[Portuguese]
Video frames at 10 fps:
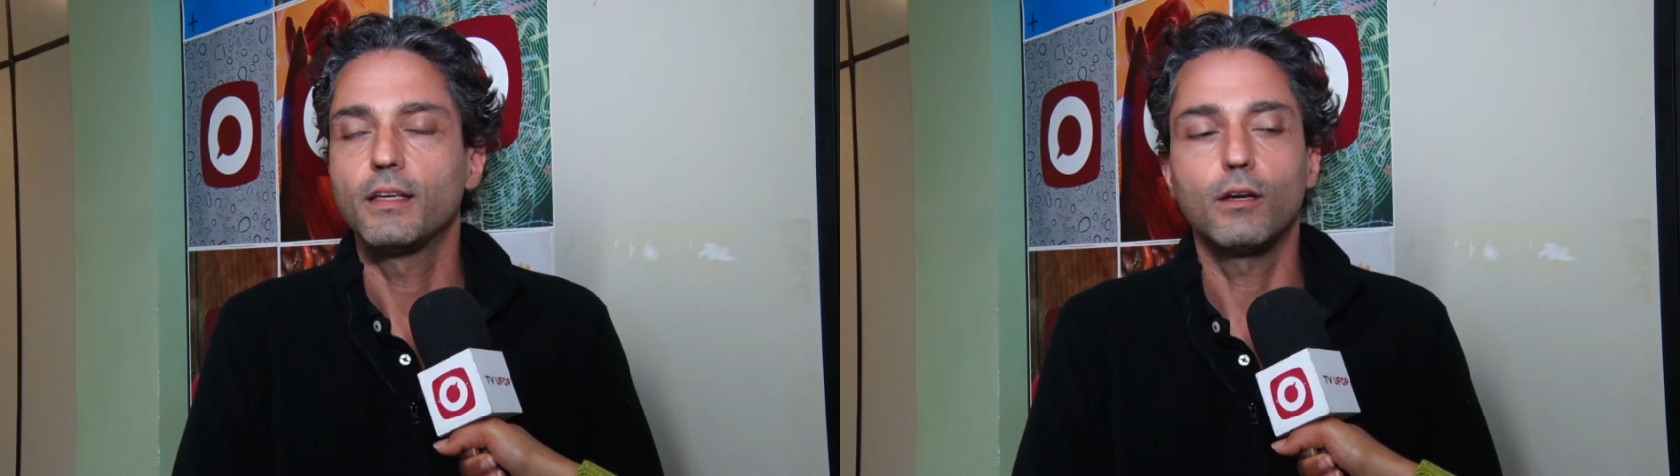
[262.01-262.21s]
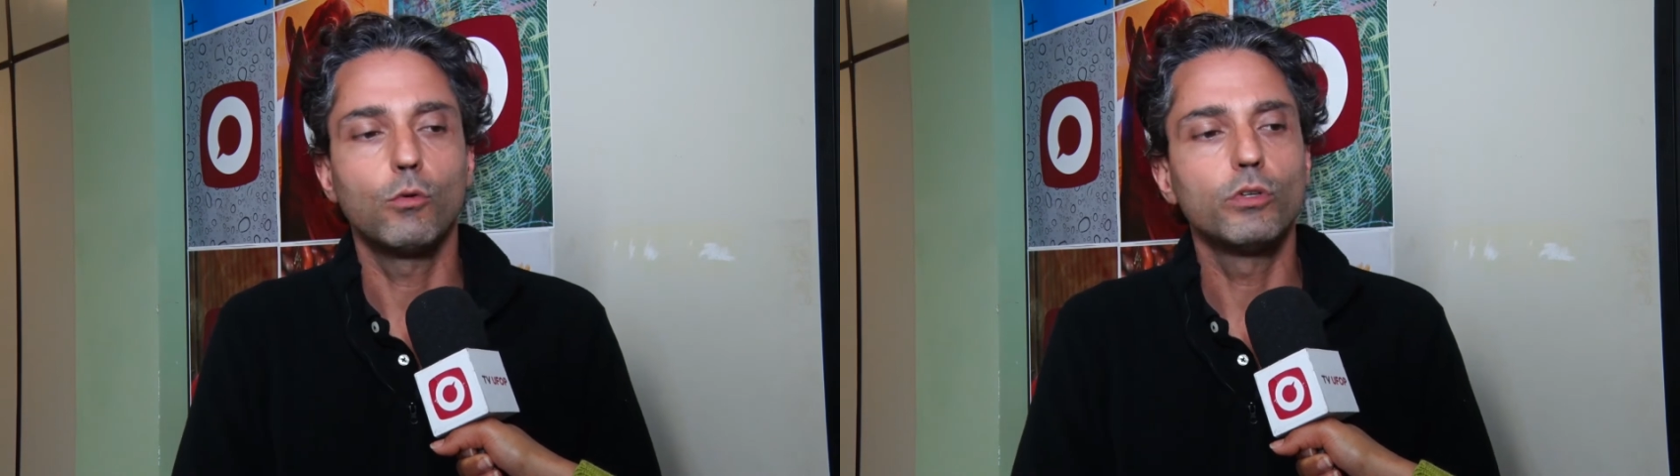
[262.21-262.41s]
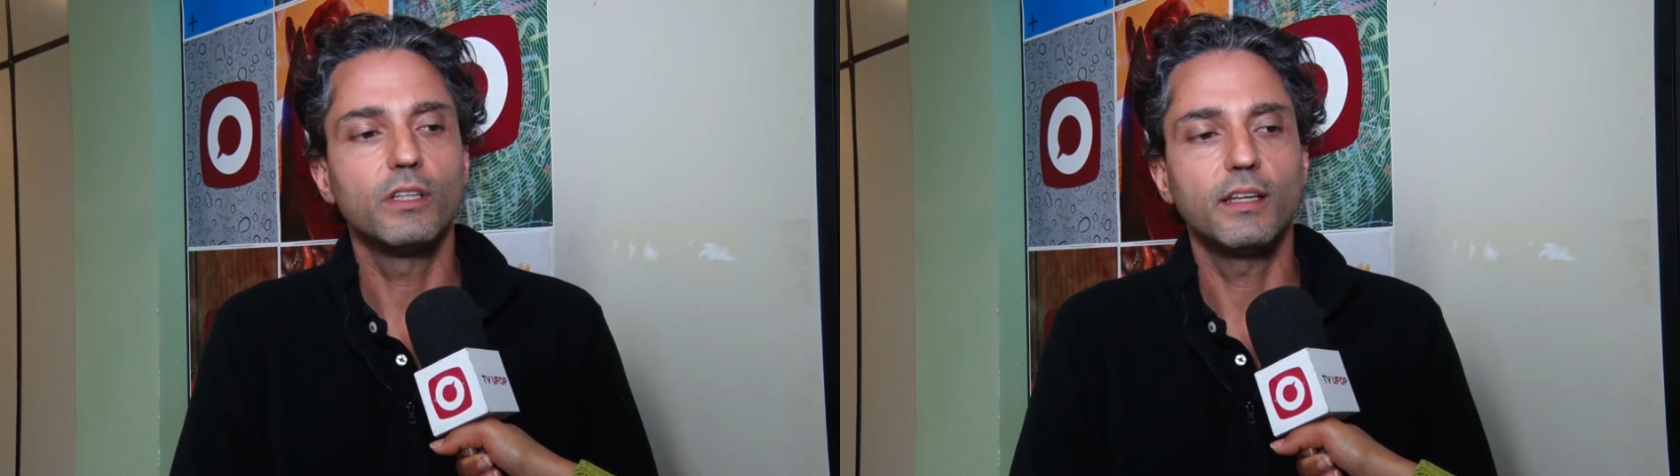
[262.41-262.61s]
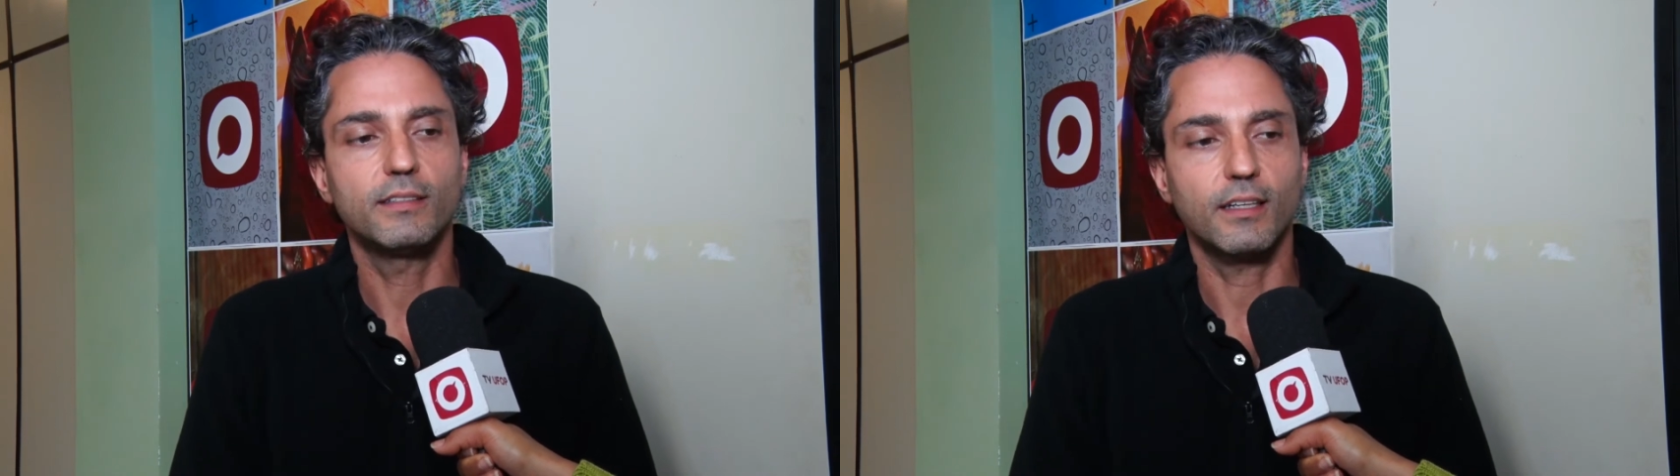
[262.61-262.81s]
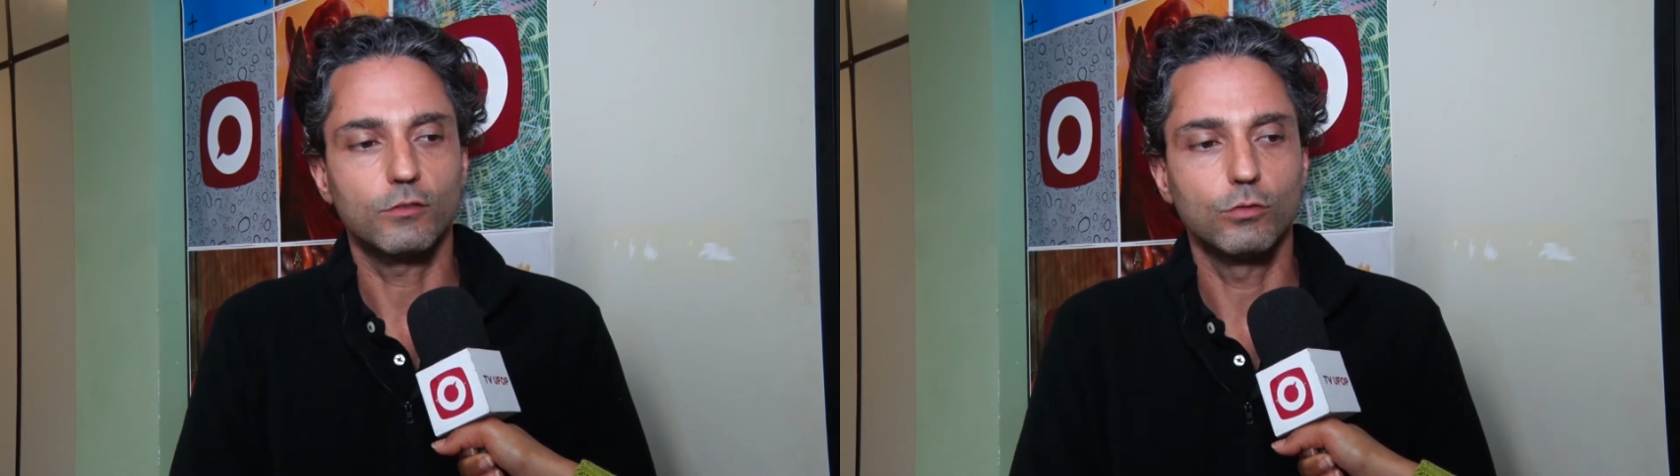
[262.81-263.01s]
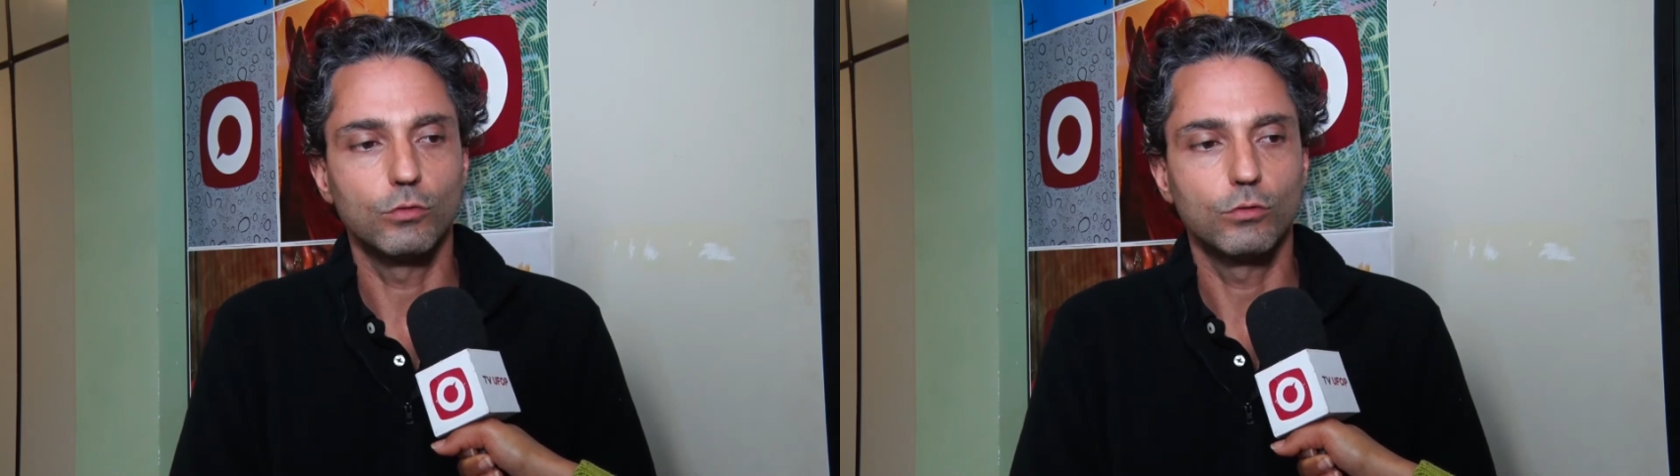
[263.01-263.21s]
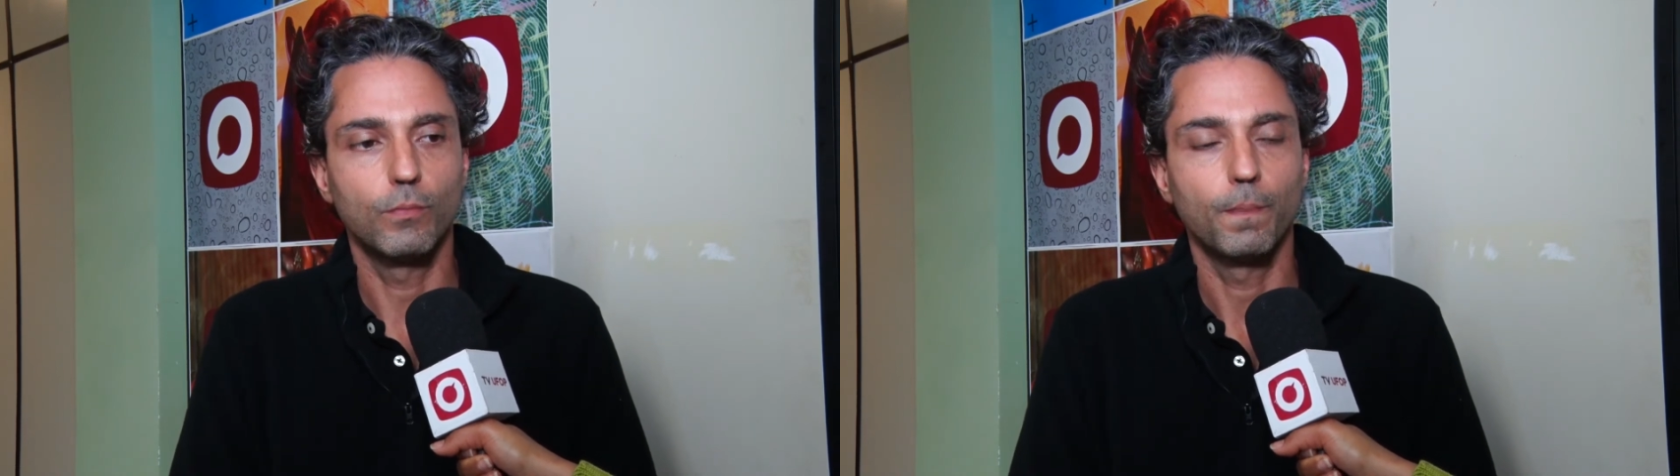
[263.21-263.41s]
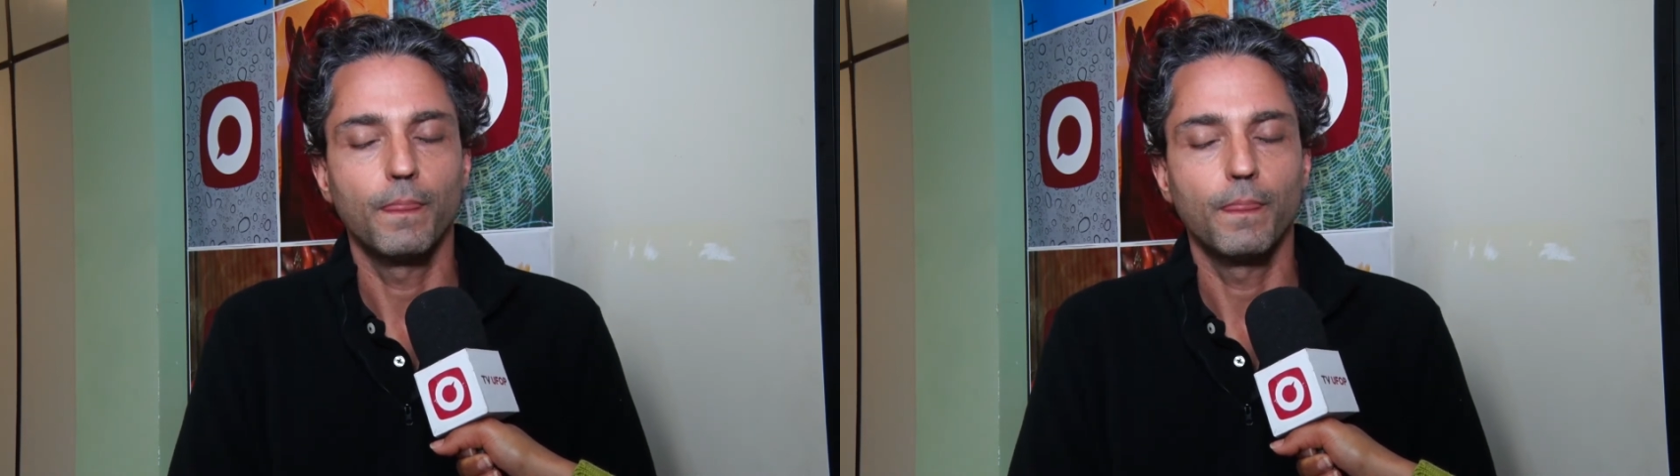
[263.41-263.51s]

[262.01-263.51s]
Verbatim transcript: que cuida desse assunto